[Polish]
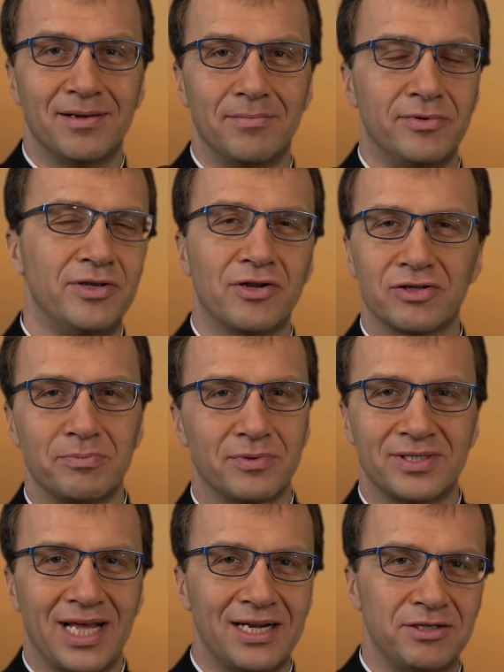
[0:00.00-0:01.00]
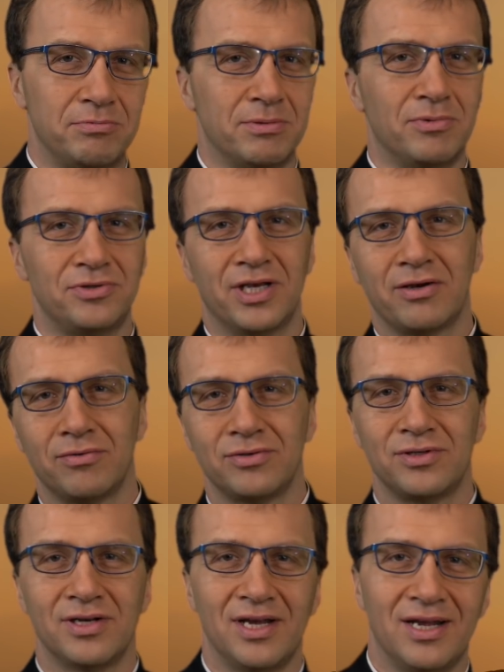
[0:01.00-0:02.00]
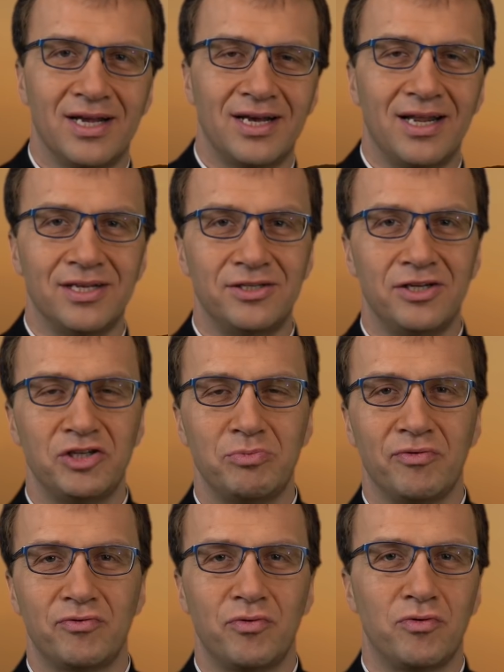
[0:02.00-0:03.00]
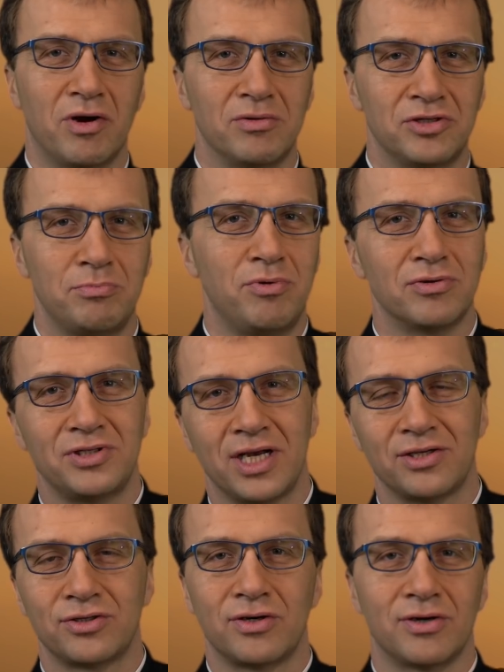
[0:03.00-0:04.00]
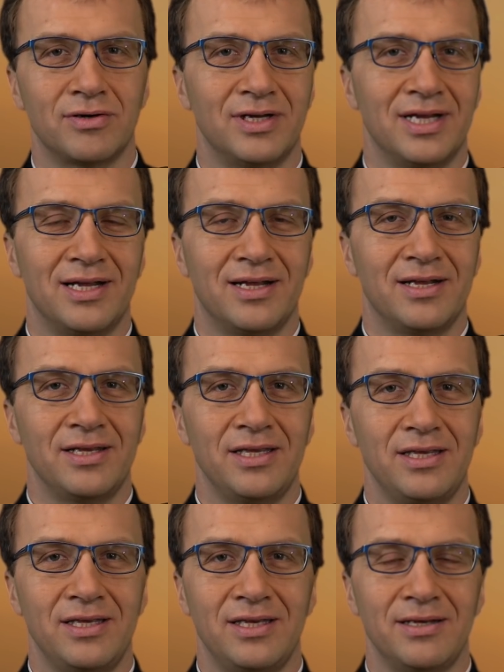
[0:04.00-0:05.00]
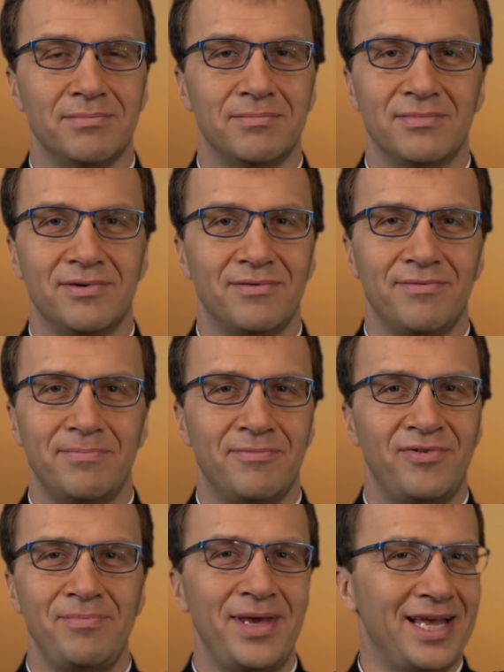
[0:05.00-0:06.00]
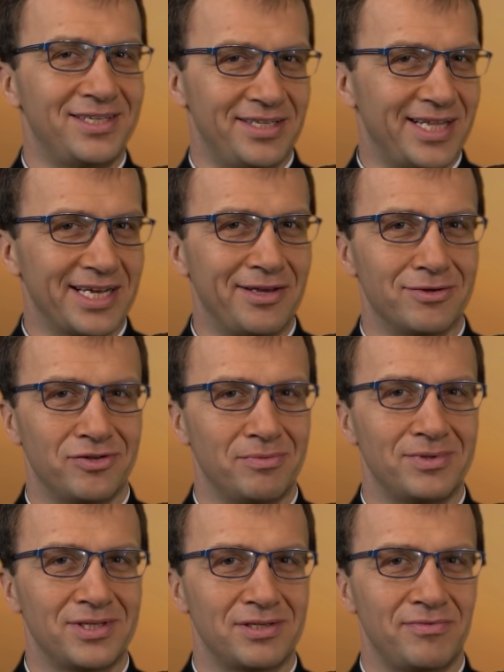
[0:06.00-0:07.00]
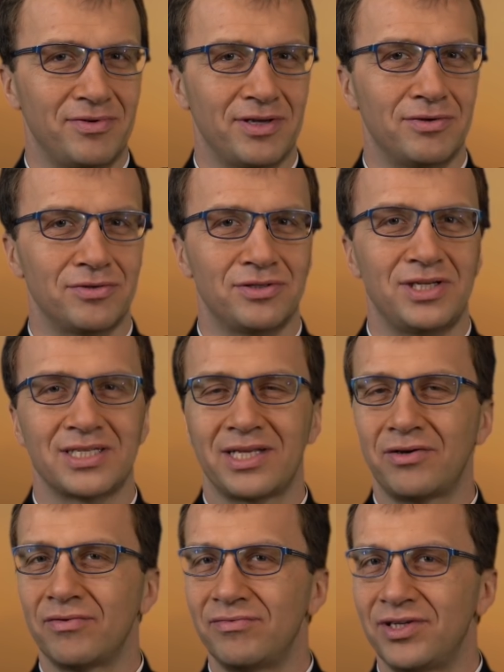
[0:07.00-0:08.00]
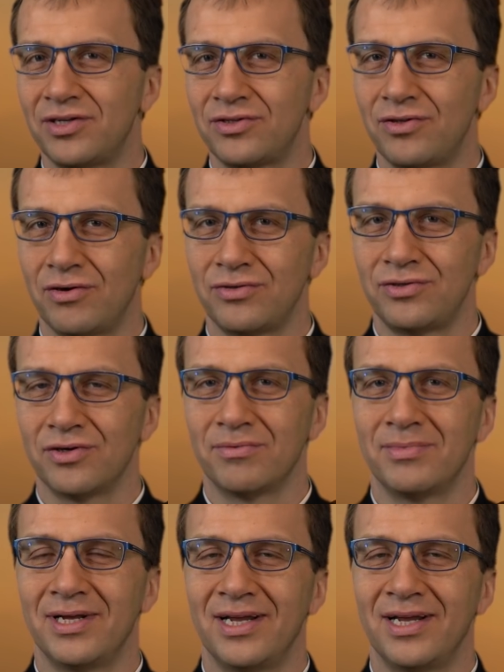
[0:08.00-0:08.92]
Bo nie rozpoznaliśmy, bo się jakoś kręciliśmy w kółko, coś było ciężko i wymieńcie takie osoby ze swojego życia z taką wdzięcznością.